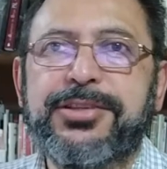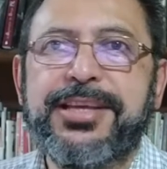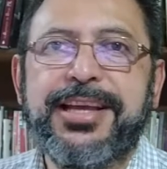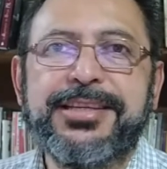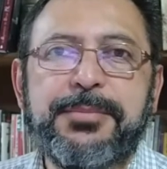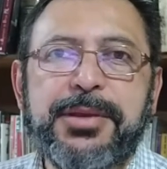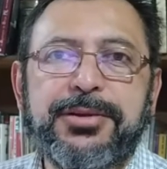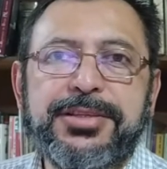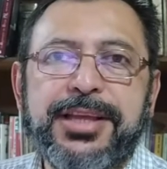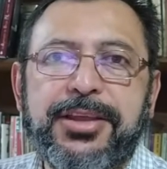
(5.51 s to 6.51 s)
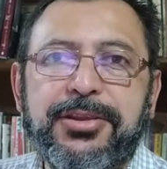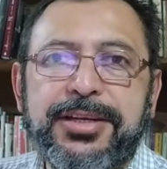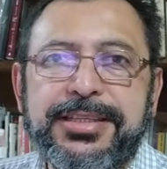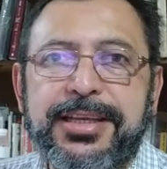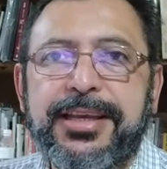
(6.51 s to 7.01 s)
días amigos y
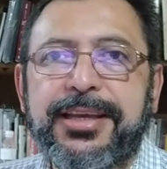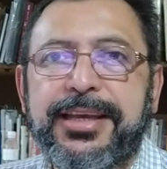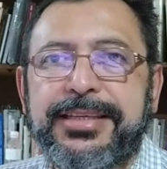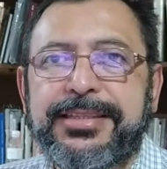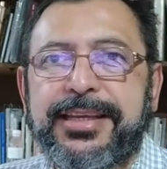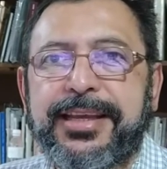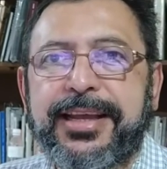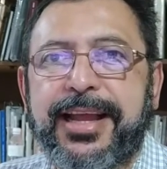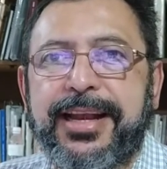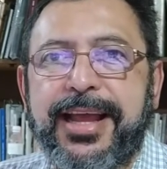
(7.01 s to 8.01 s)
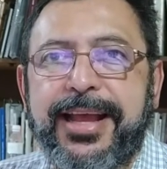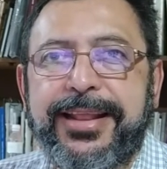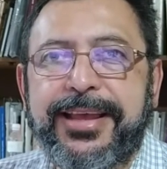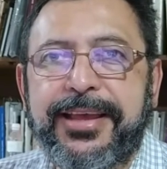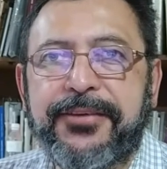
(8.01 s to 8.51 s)
seguidores de este canal
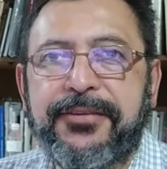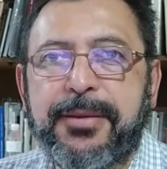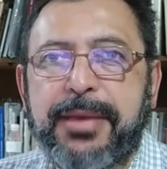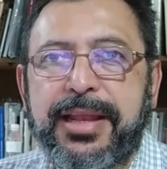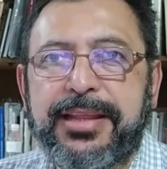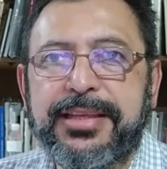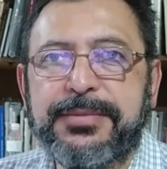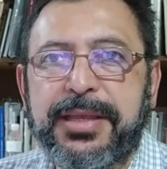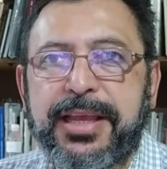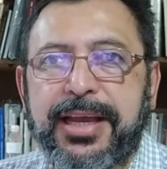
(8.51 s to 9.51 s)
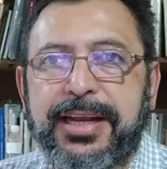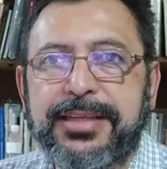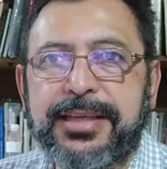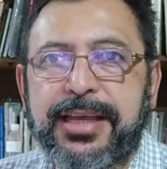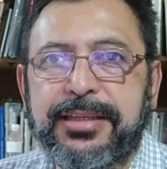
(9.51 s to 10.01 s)
de efemérides
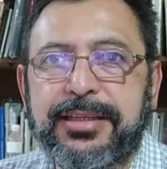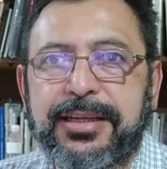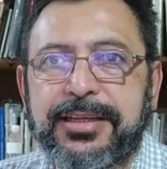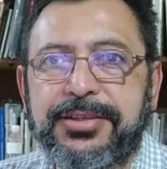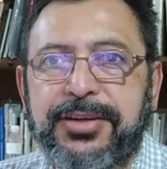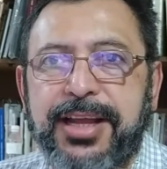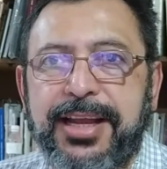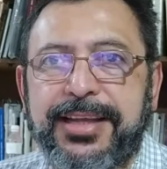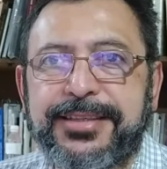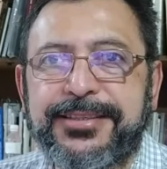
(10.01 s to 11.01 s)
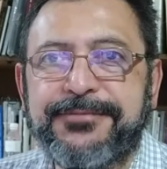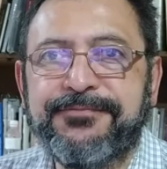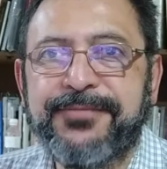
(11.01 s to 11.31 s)
mexicanas e internacionales.